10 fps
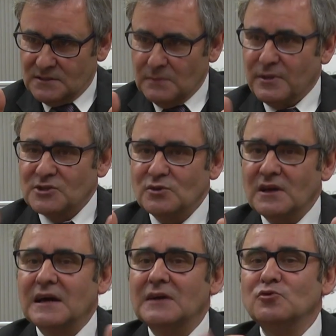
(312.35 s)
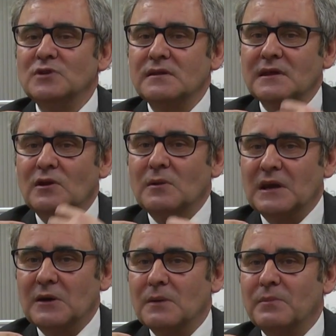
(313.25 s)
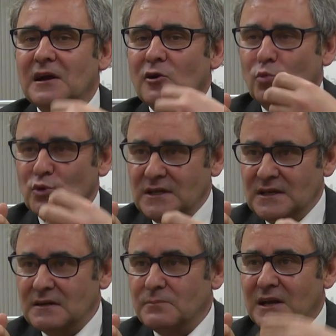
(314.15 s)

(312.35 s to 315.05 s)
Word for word: de personas que han utilizado la palabra para comunicar,